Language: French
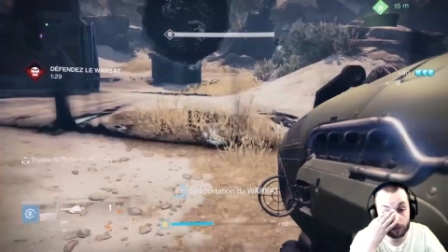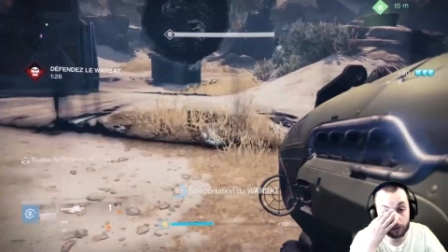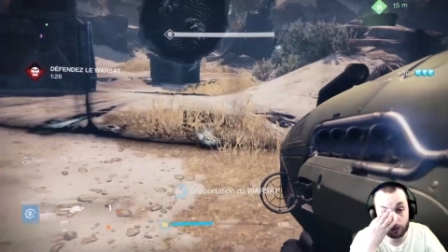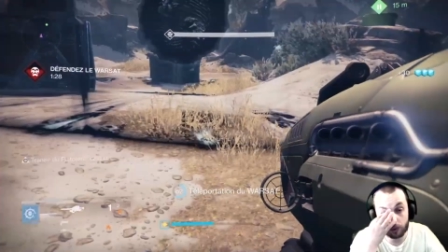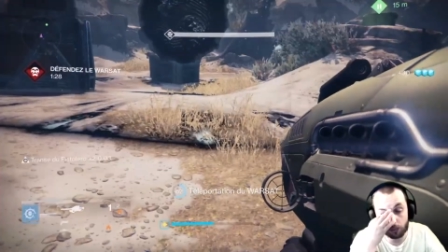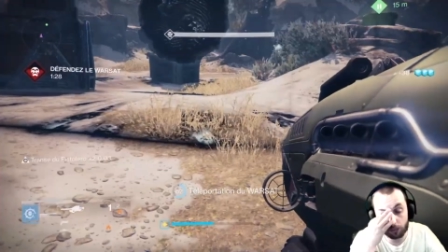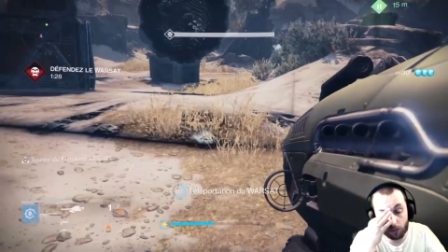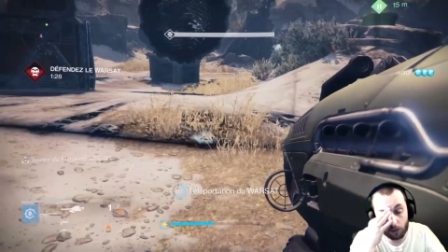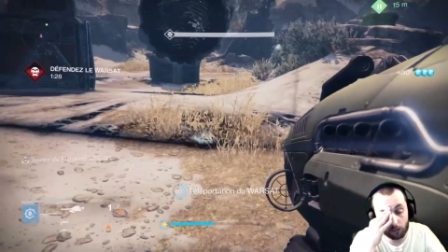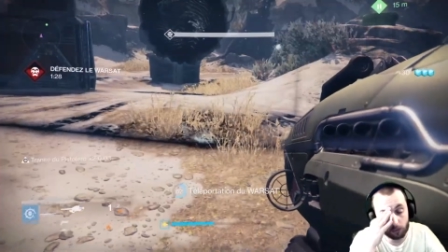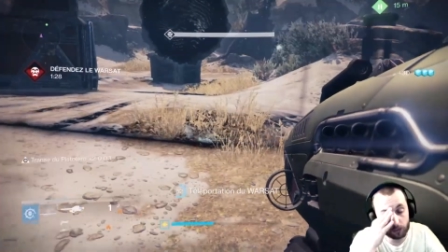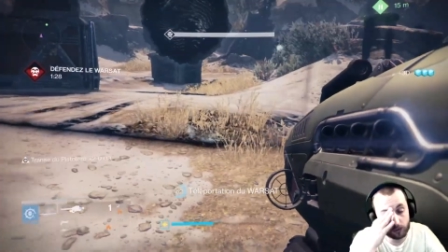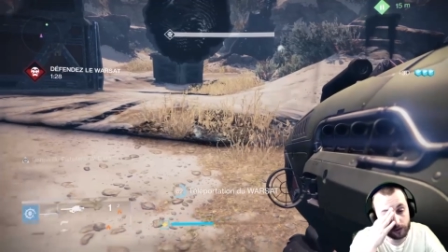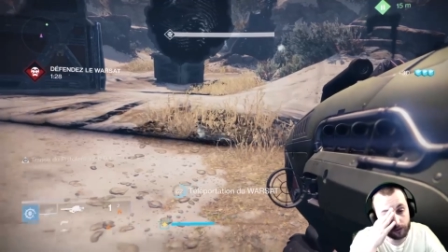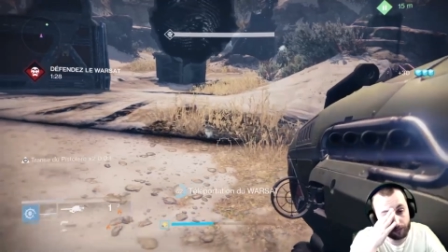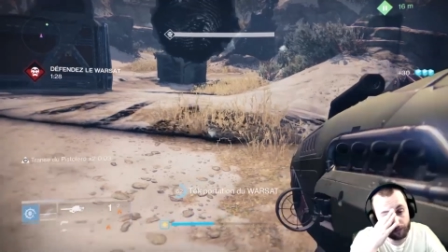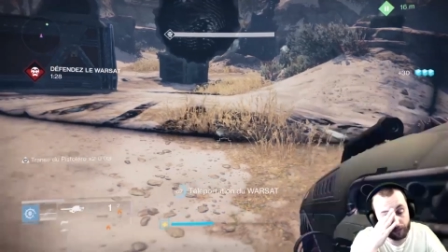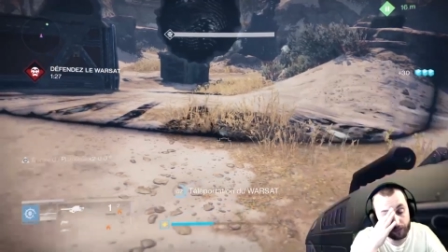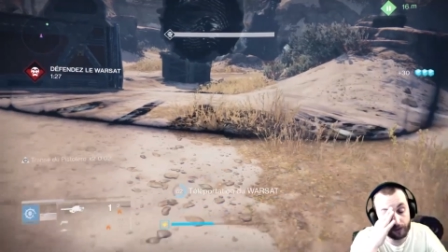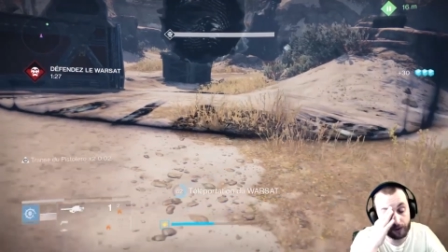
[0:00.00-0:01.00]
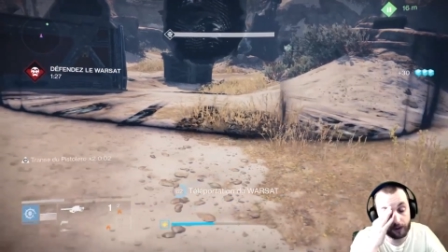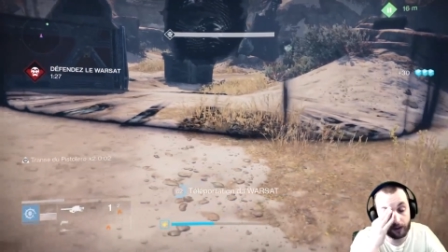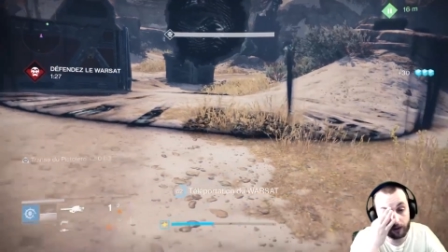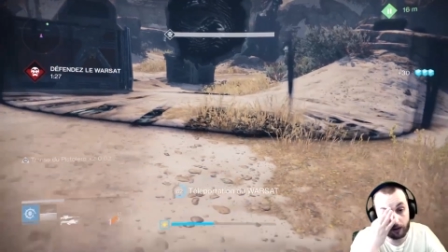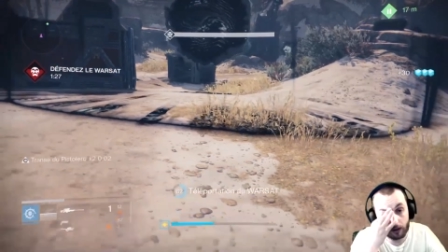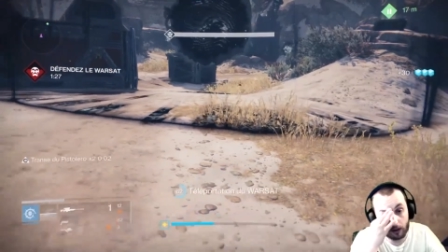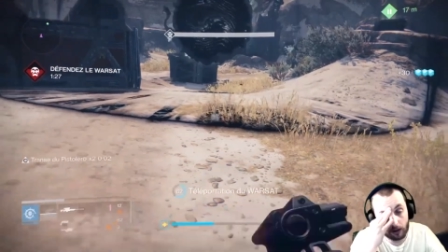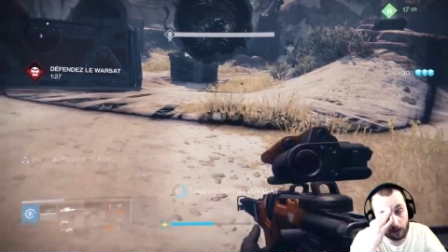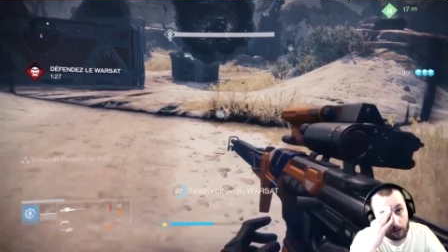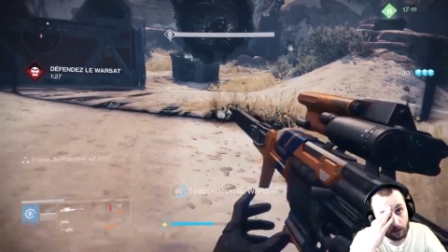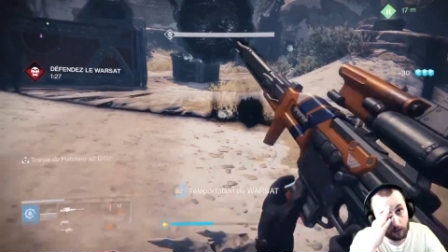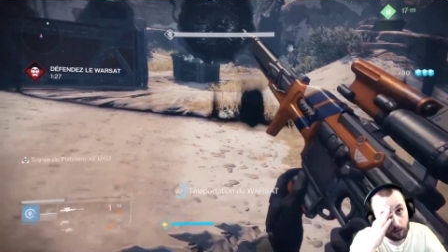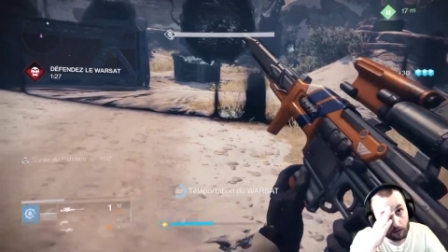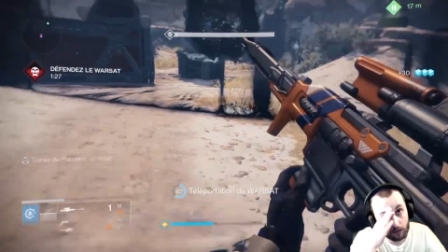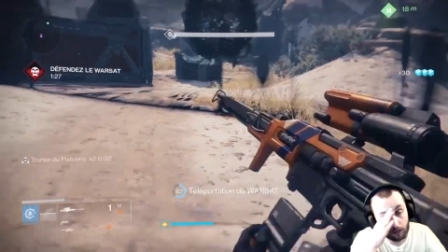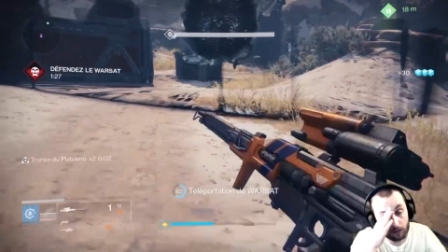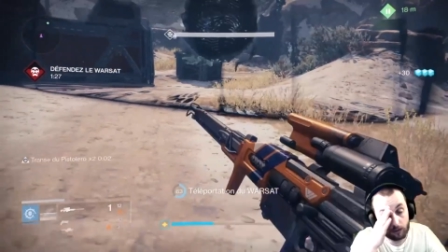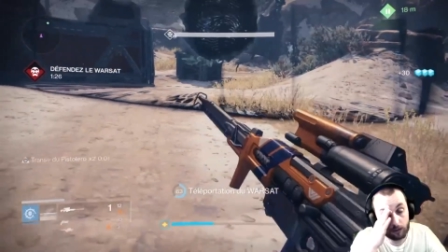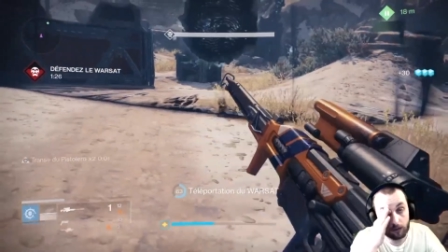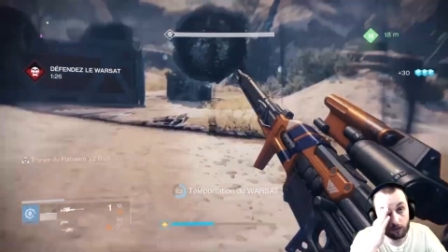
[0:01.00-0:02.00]
ce soir on s'est fait...
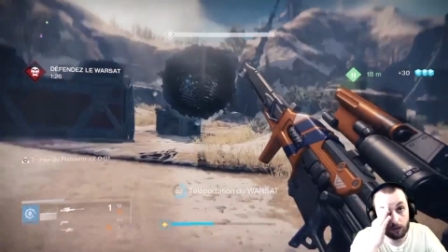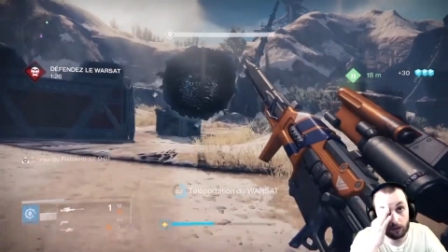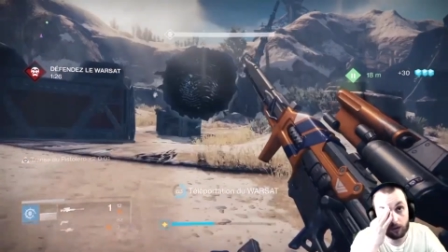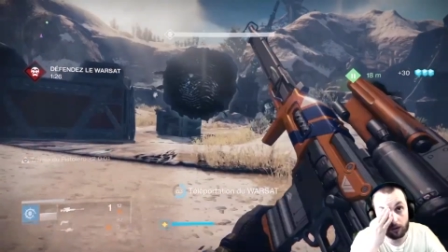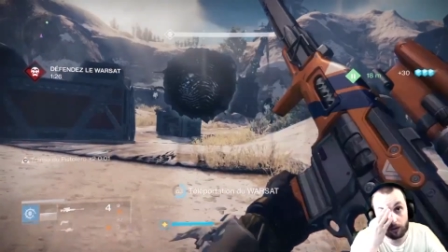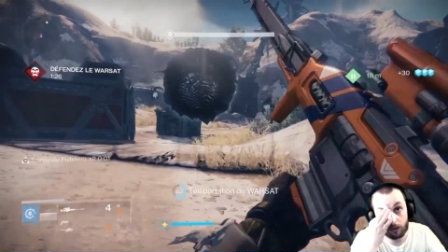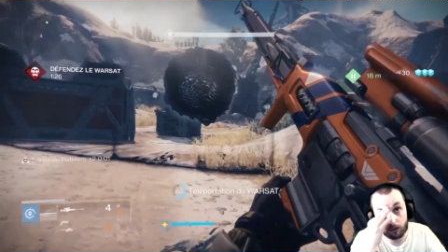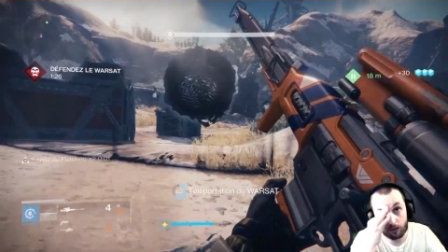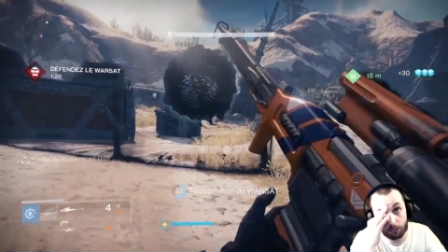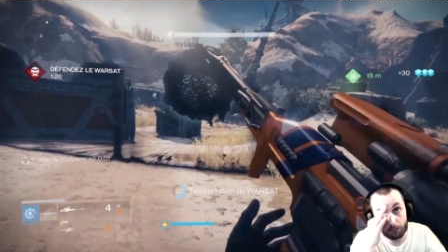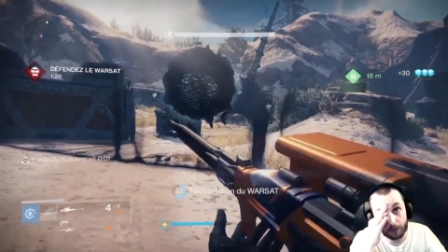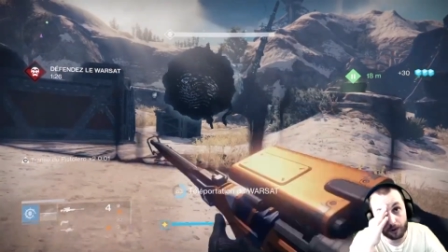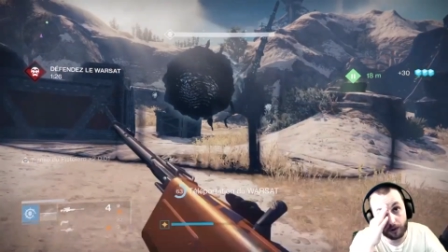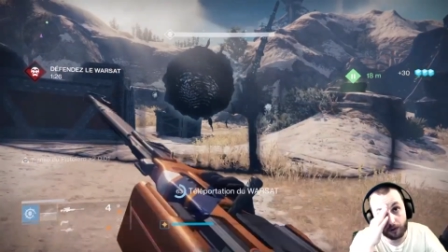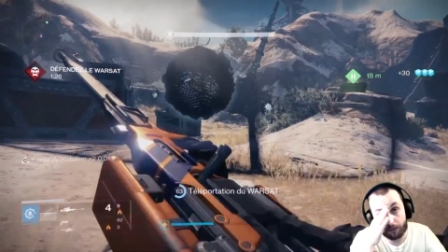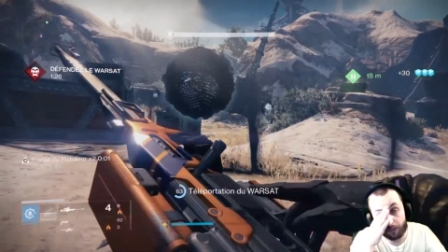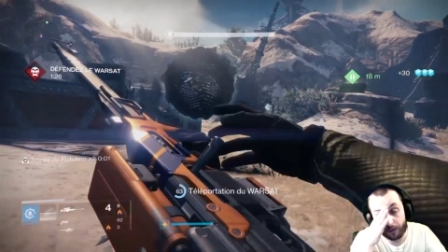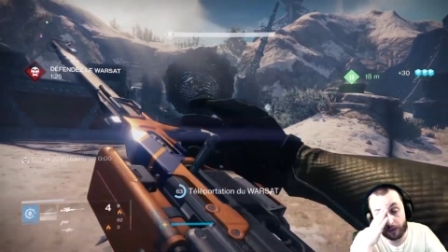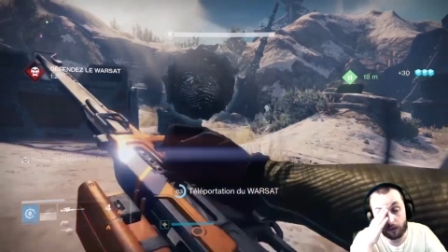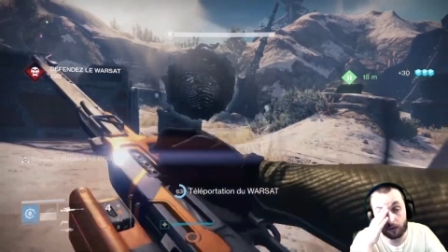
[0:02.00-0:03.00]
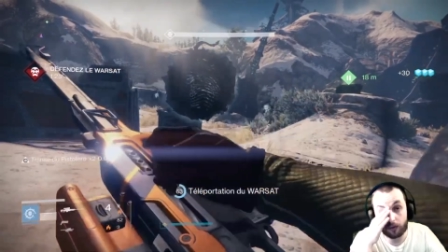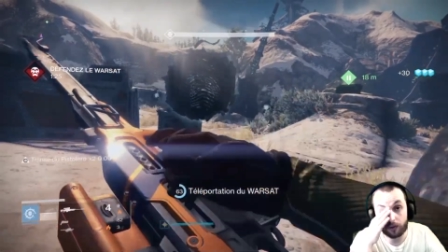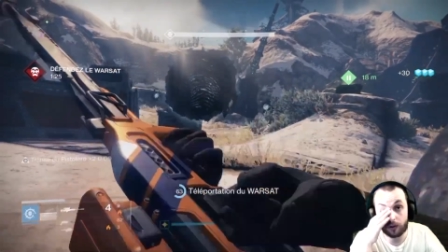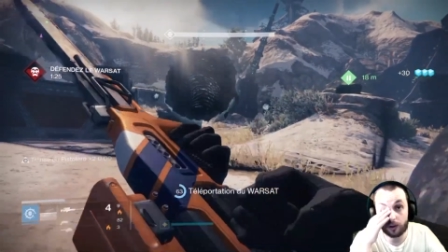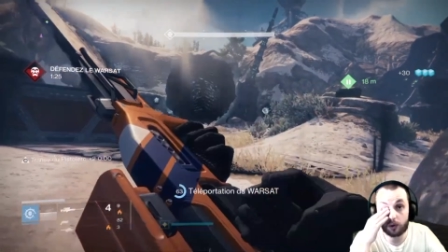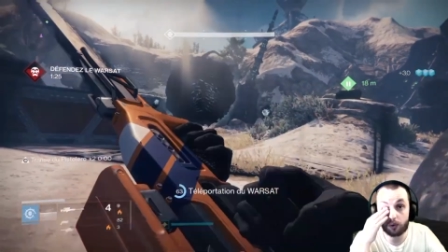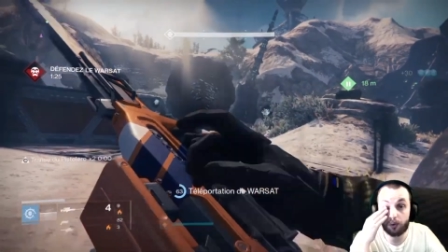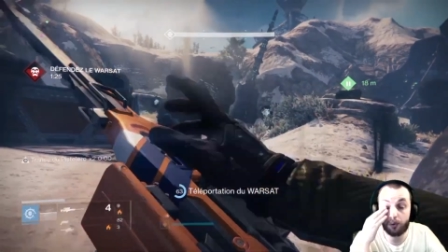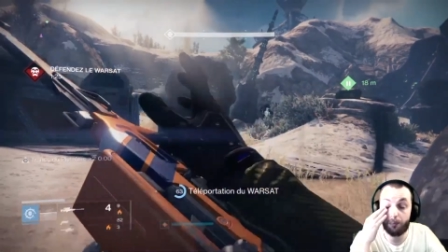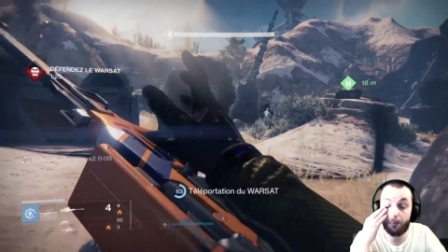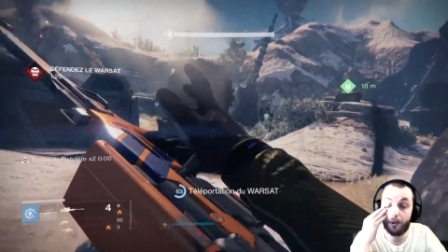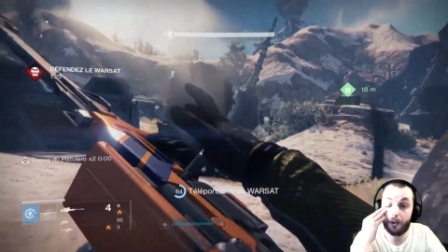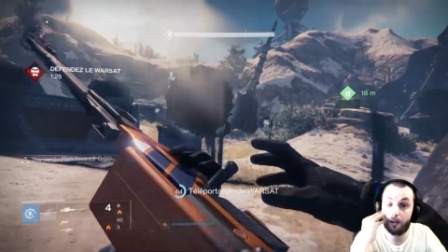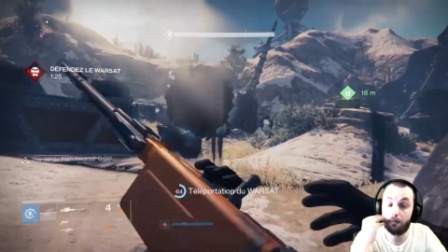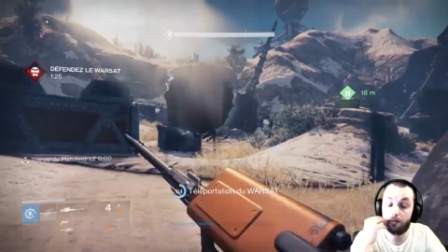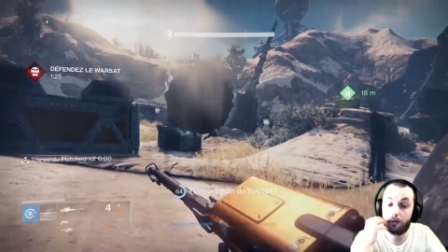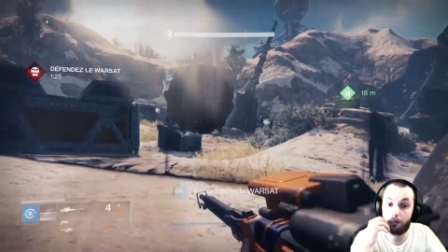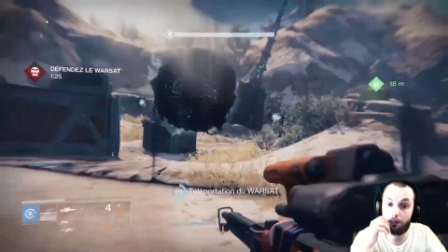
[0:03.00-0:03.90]
Euh, bah, j'ai fait quelques assauts épiques un